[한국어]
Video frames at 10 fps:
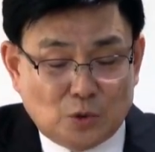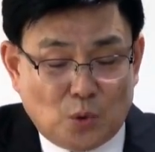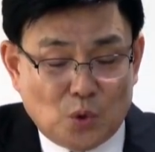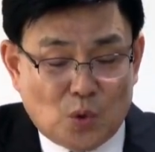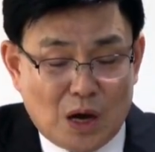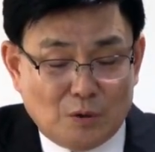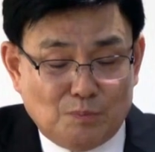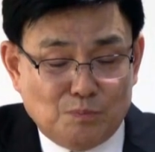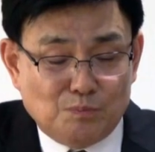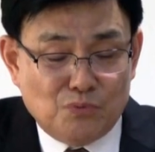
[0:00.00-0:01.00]

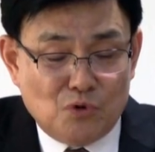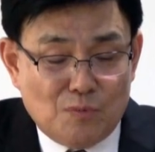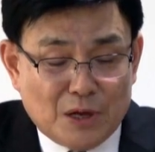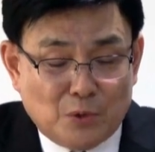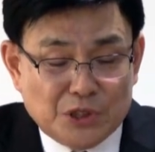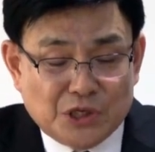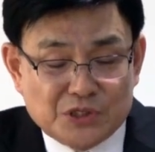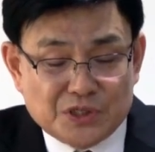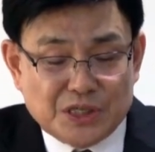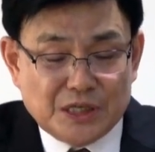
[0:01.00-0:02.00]
돌과 물매로
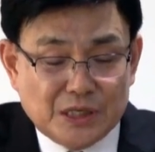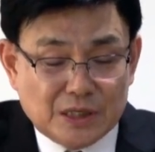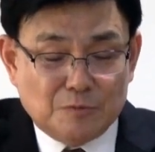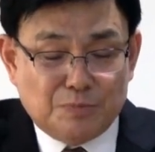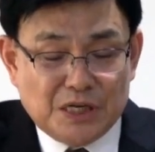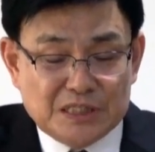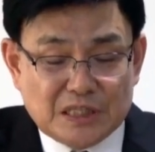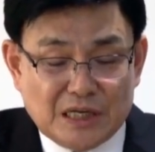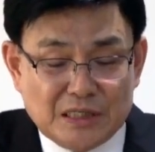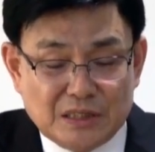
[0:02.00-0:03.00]
이겼으니 그
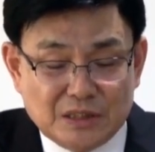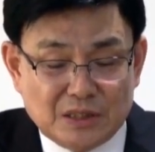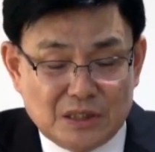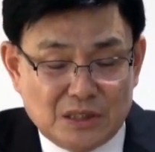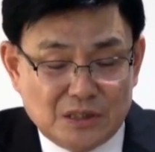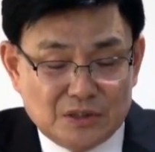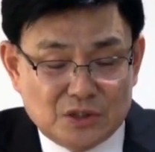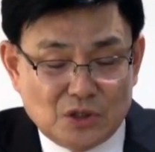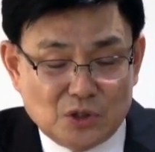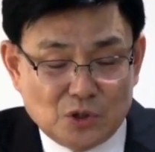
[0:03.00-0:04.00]
필리스타인들을
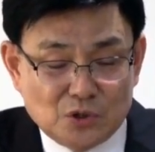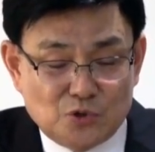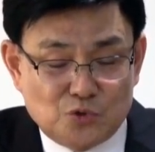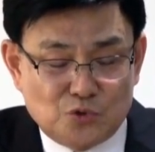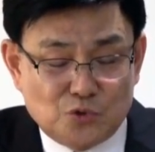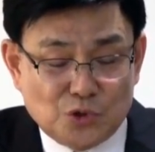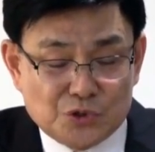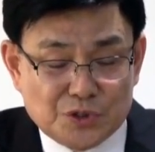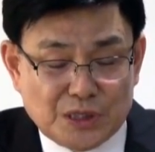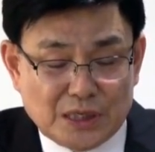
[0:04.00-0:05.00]
쳐
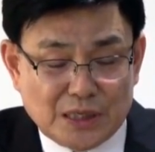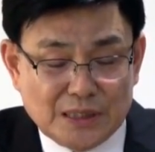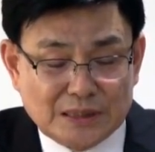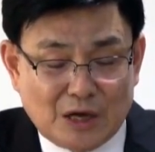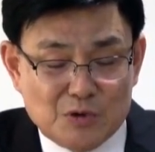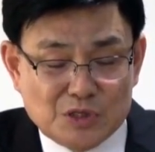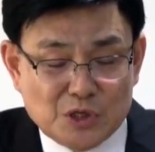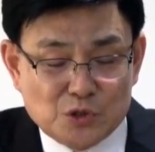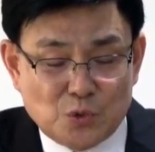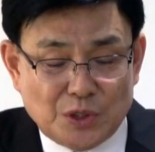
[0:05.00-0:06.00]
죽였으나
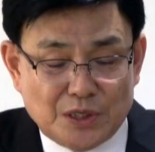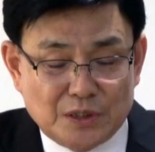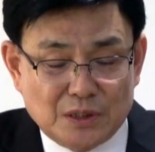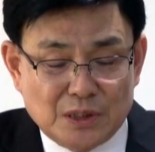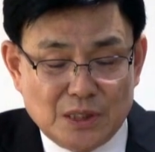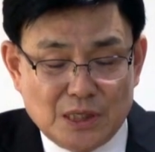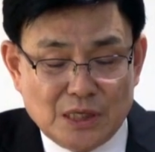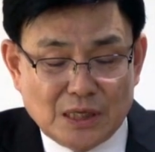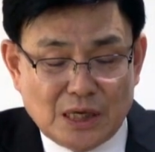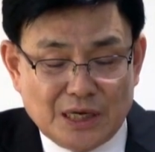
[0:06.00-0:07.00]
다윗의 손에는
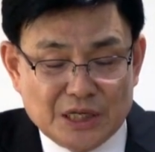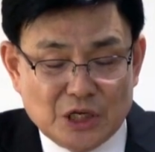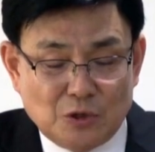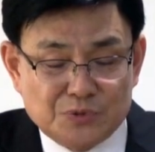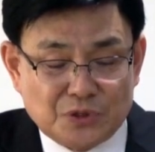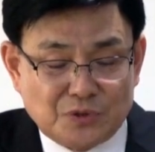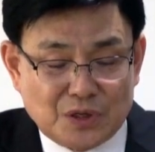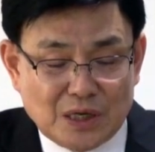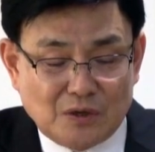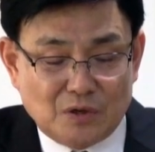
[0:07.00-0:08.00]
칼이
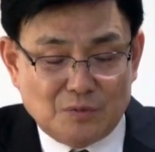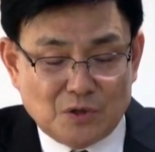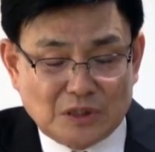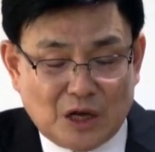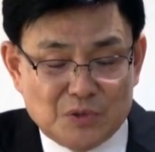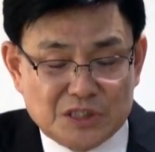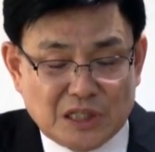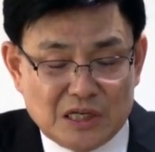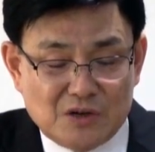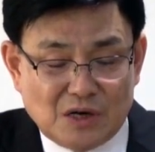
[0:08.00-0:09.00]
없었더라. 그러므로 다윗이
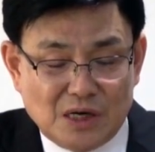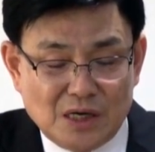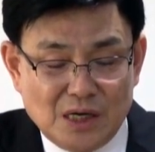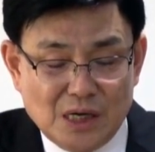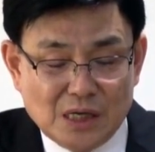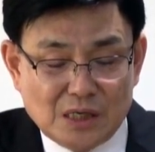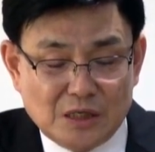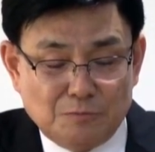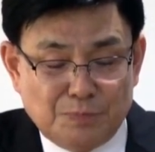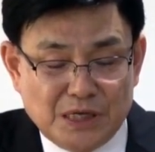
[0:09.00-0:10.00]
달려가
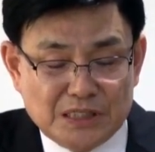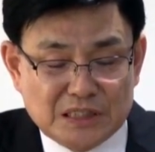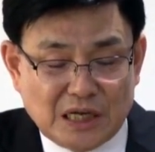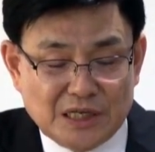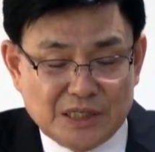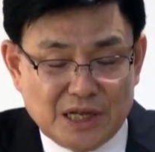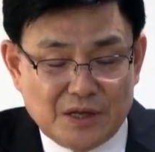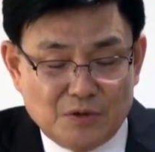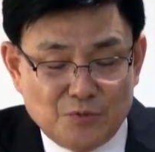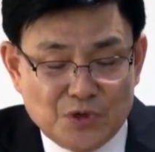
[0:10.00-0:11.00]
그
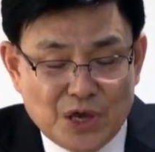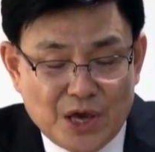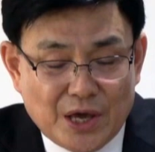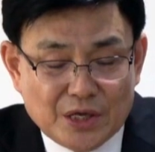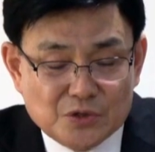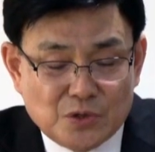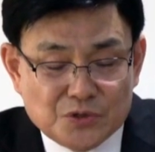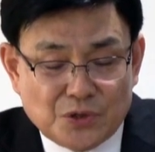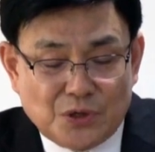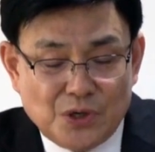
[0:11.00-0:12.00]
필리스타인의 위에
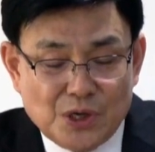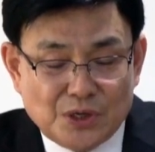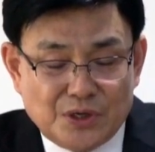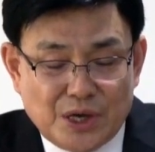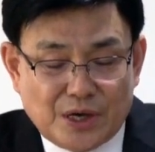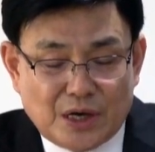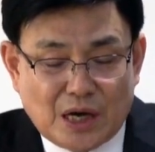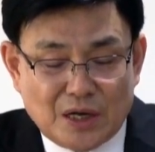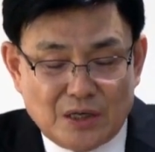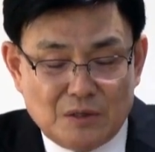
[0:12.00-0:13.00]
서서 그의
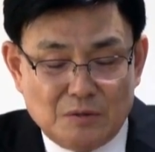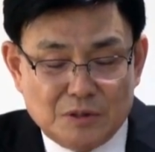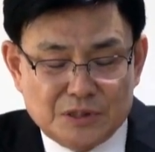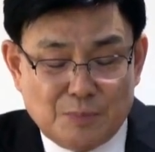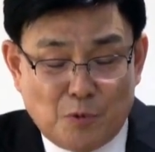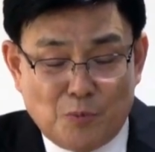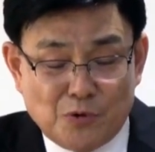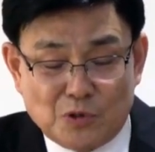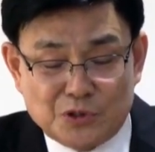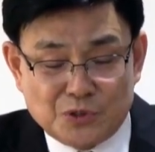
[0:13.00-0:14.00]
칼을 이제
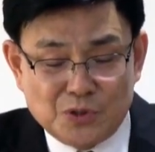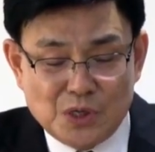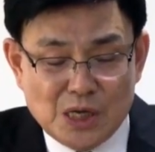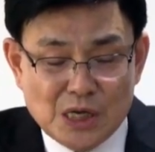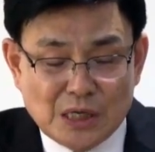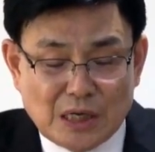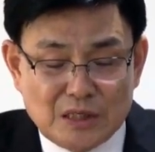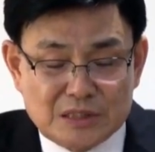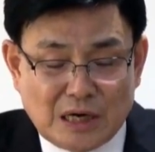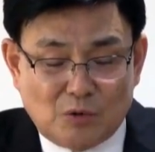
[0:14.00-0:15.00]
뽑은 거죠.
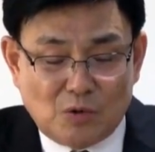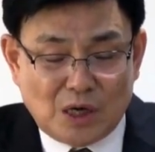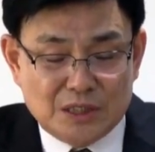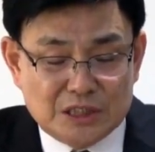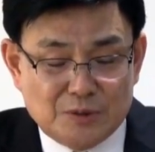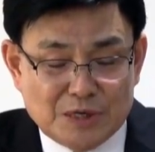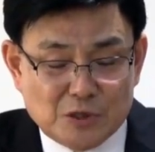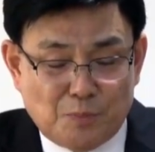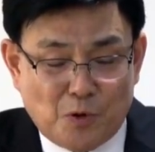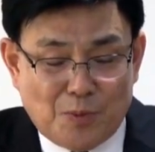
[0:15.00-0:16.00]
칼을 잡고
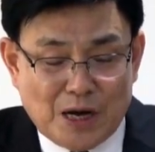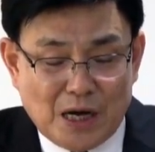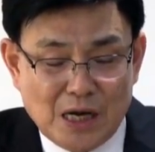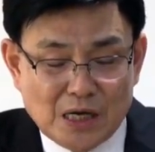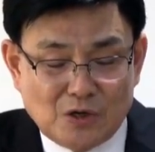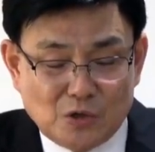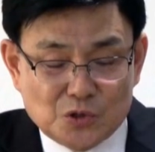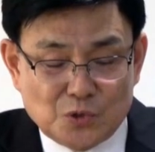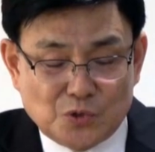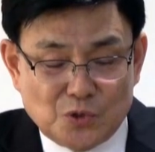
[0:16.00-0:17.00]
칼집에서 뽑아
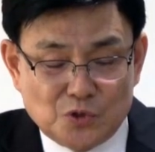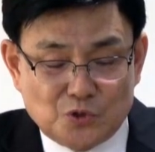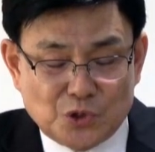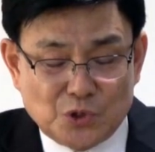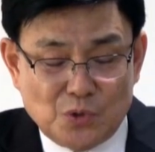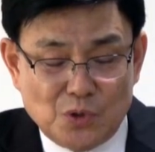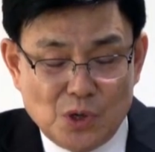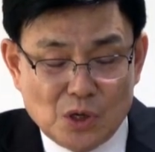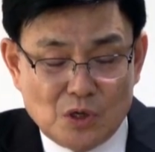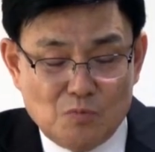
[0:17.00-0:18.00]
그것으로 그를
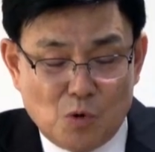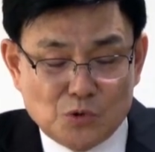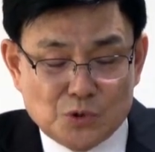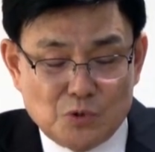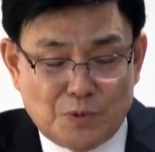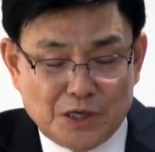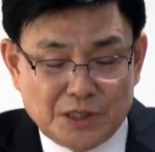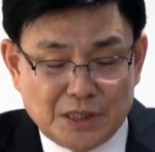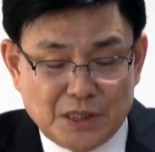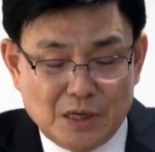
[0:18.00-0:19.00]
죽이고 그 몫을
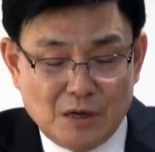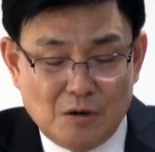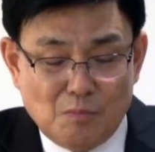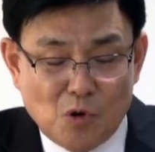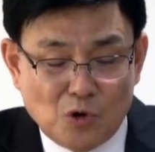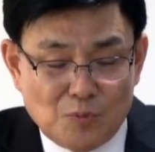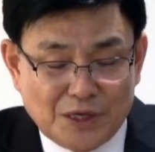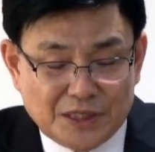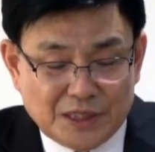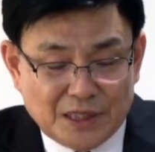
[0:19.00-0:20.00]
베니 목을
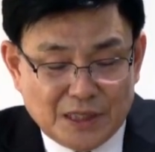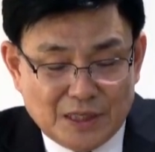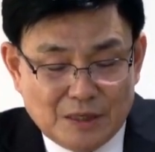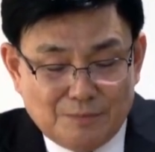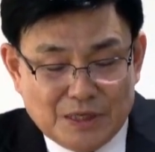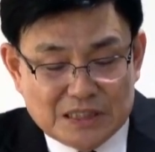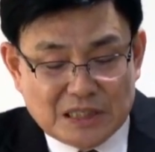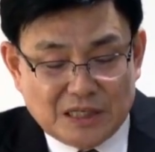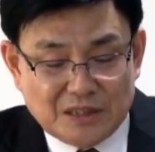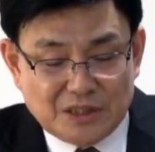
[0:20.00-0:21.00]
베니
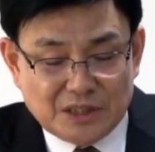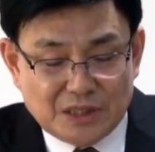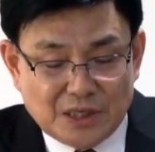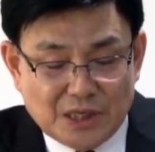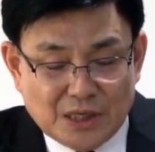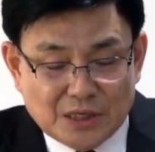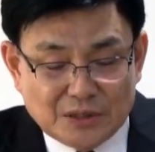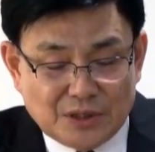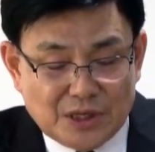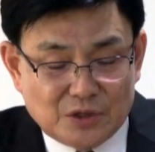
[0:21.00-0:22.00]
필리스타인들이
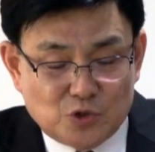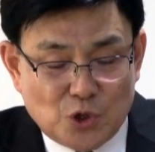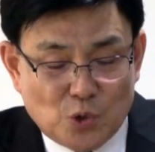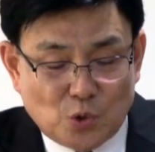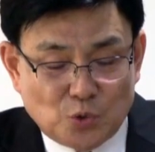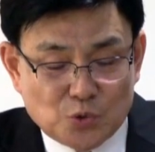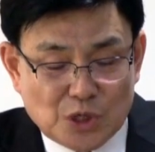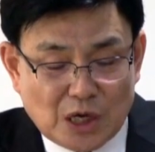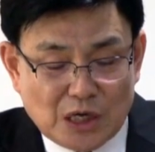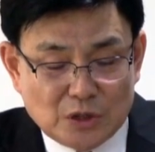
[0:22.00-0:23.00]
그들의 최고
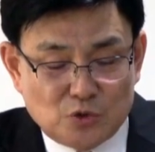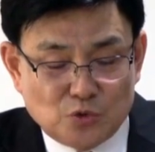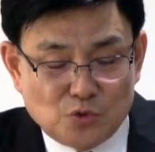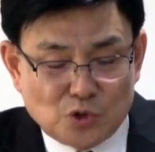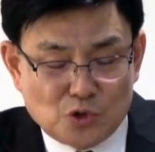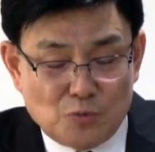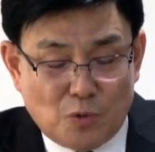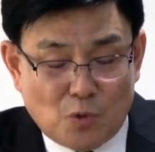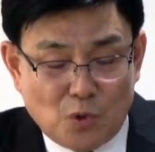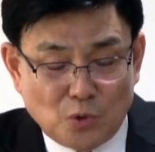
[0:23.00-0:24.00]
투사가 죽은 것을
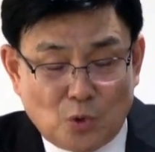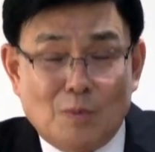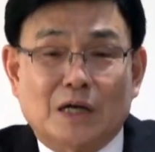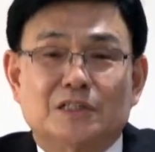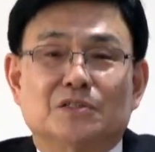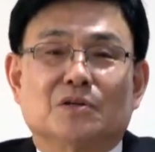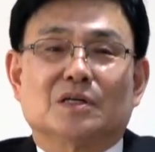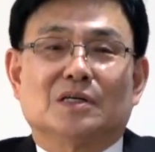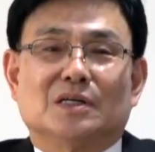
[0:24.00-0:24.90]
보고 도망치더라.